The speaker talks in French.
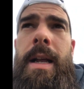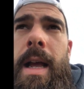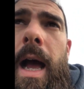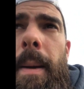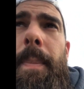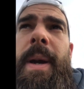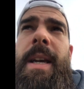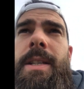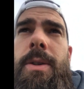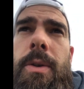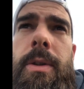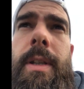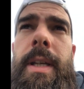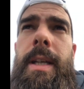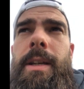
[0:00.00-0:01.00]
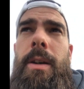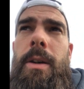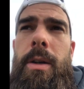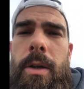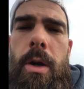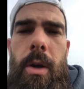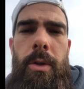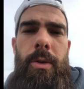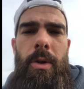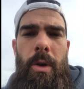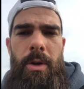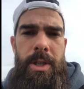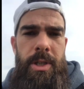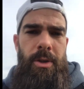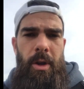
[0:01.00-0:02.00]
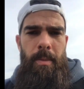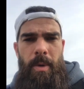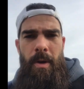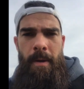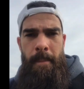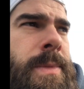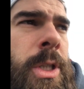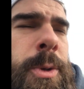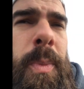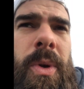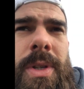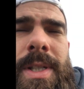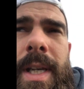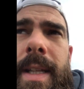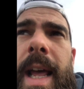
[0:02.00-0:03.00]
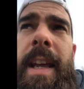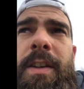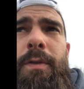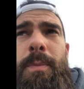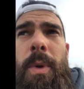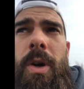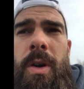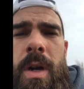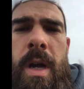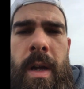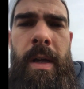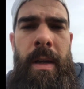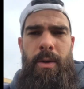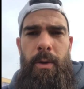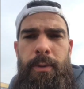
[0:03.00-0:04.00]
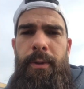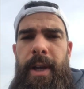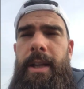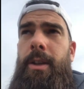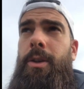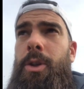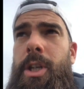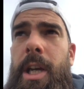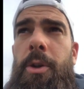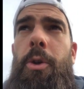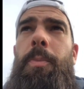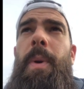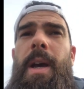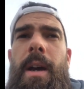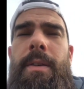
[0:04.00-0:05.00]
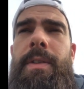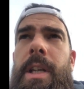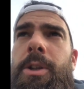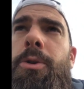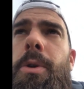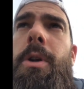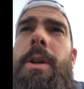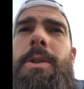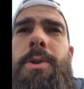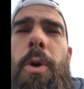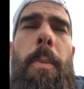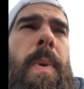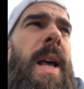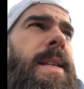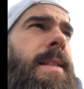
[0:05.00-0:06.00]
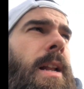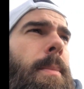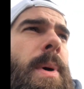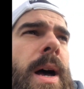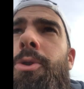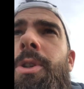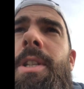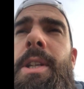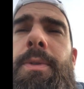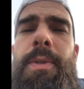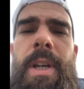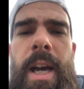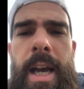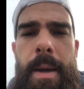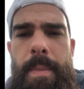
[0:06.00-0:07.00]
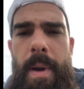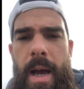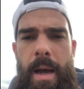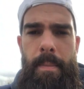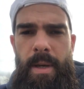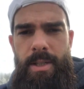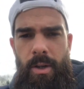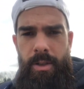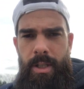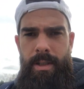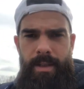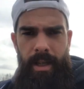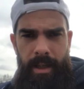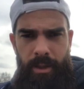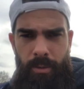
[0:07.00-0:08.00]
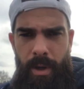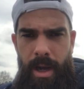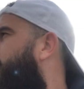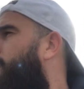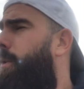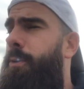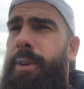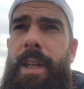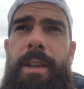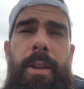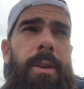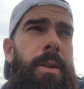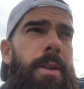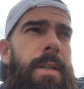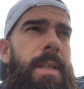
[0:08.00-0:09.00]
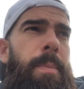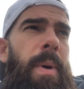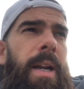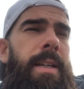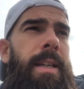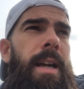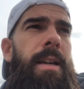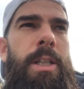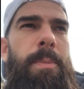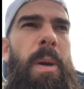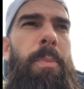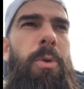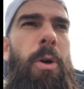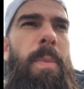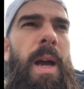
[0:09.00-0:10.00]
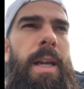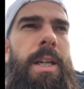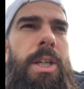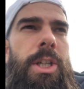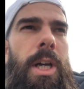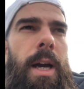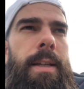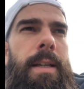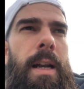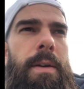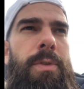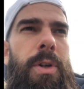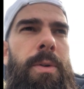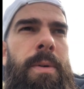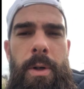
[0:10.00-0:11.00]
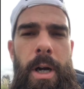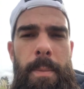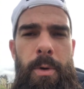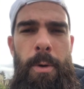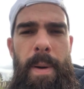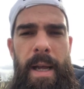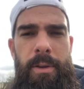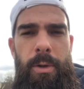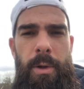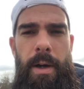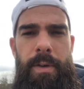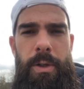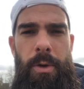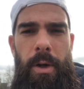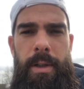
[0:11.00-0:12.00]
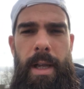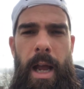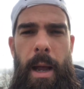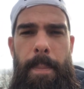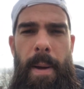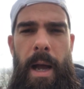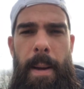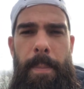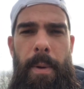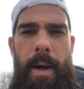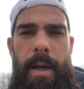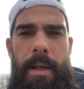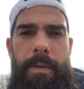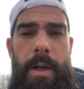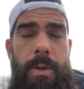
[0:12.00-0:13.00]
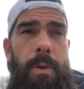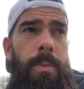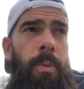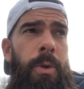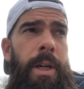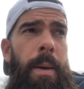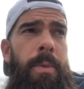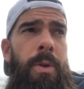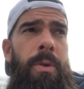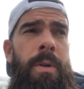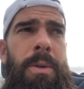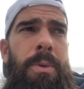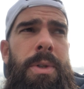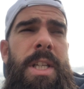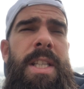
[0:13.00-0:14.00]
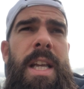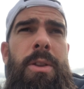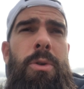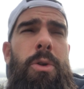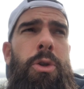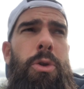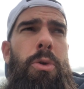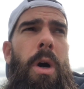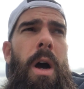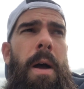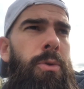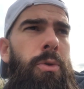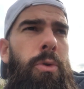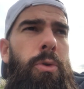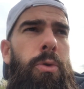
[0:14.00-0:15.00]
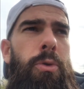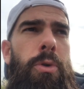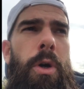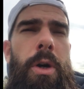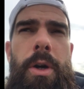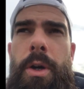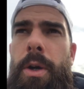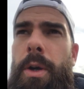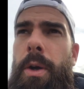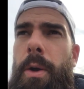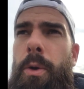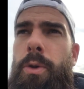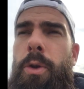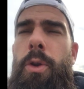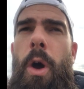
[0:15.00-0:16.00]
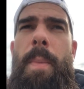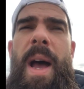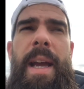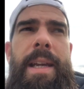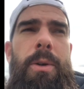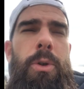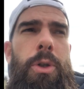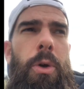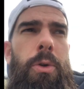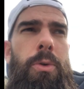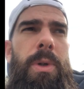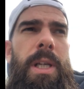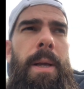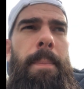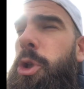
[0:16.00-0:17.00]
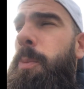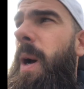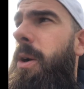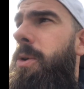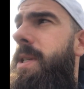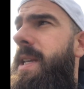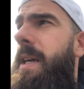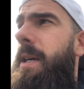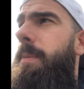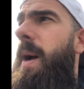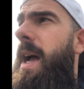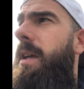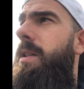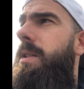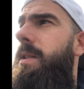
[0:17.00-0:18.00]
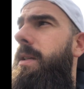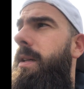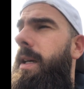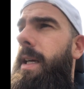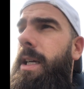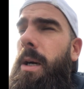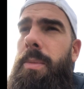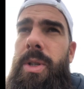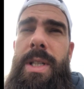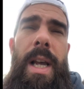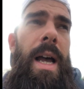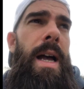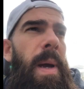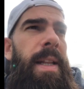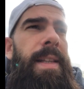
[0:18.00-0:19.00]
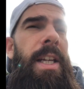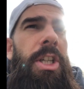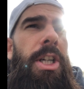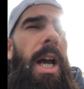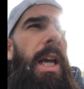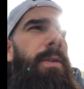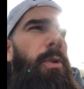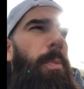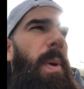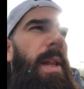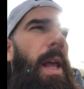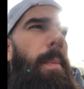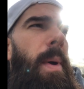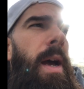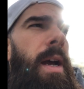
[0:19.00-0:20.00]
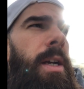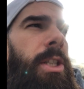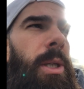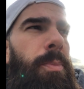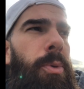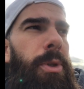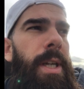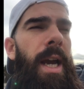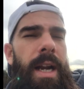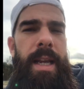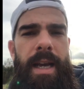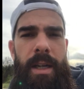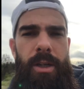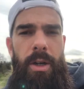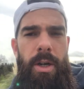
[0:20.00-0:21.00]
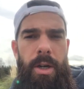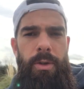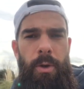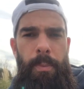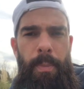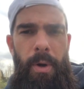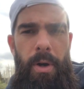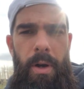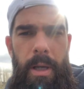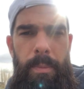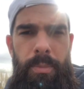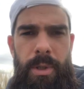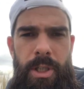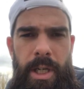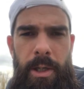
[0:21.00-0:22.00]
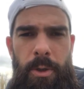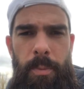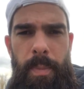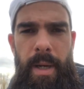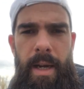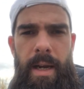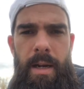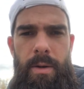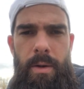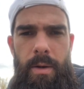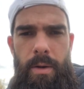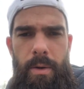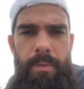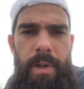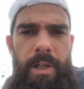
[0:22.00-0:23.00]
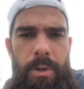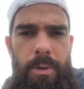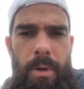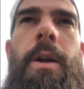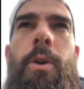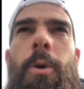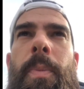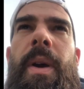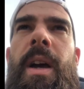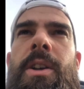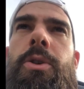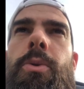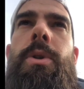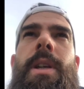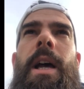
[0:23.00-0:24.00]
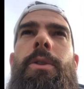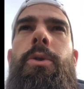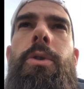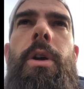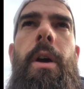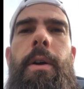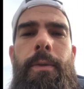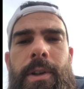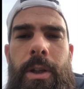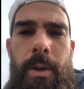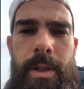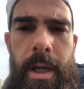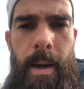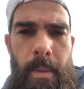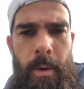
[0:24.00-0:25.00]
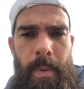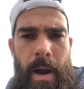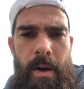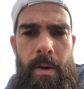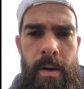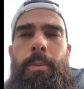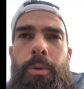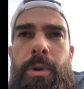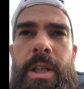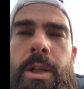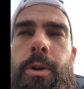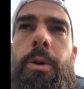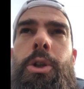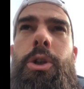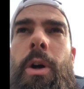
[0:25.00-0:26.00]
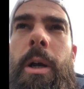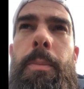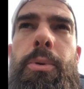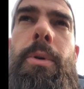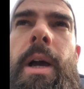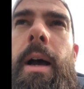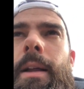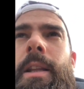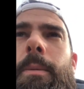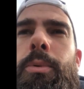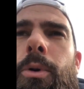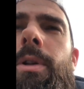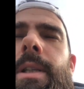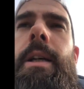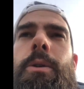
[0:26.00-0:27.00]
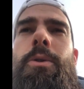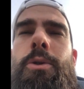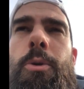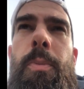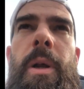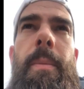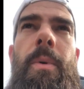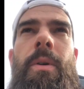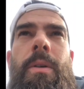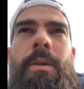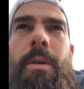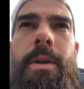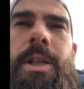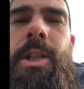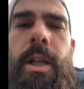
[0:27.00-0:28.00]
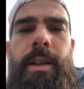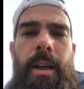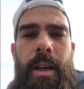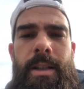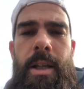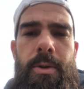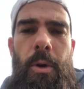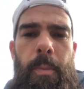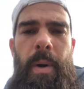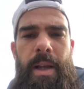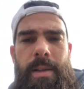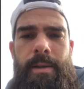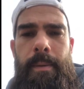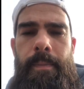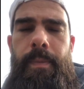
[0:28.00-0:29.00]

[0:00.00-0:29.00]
à présenter lors de l'enregistrement. Je pensais naïvement le fait que je récupère un véhicule sur place là-bas justifierait bah, ma sortie de territoire. Et en fait, euh, c'est pas le cas, j'ai pas pu embarquer, j'ai raté l'avion. Comme le bateau avait du retard par rapport à la livraison de mon camion, une dizaine de jours, du coup, euh, au lieu d'embarquer aujourd'hui, je pars le 5 mars et comme ça, bah, dès que j'arrive au Panama, j'ai plus qu'à aller à Colonne, au port, et puis je récupérerai le, véhicule. L'opération sera neutre financièrement parlant, puisque j'aurais pu à débourser le supplément euh, si j'étais resté sur place.